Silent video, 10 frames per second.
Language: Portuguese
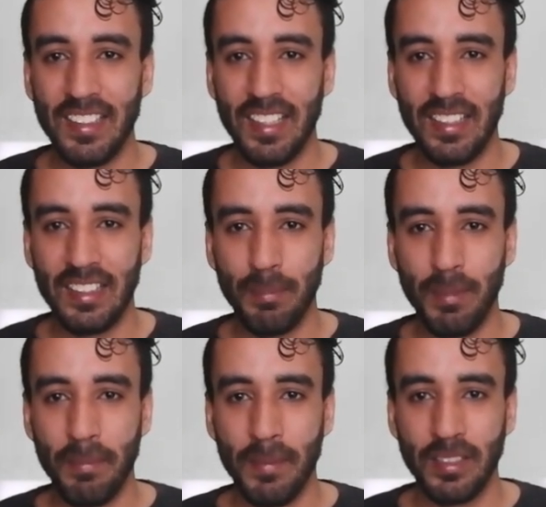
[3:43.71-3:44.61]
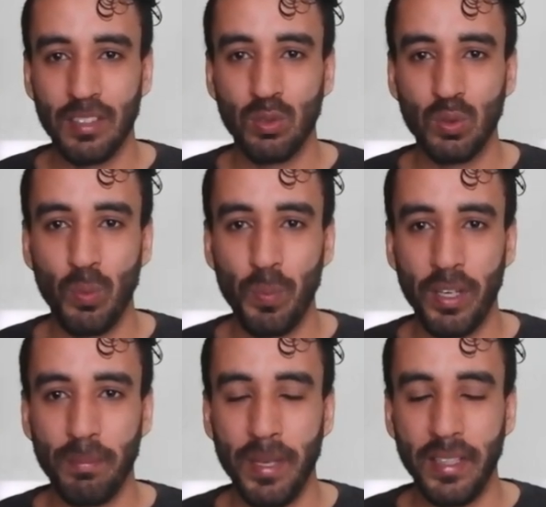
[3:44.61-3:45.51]
ele também manda
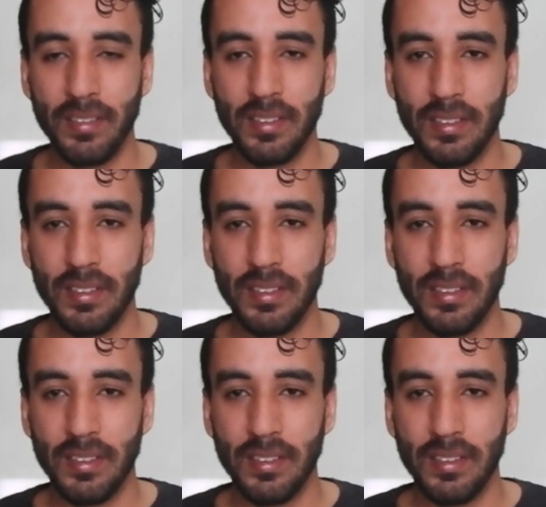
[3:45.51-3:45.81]
super bem.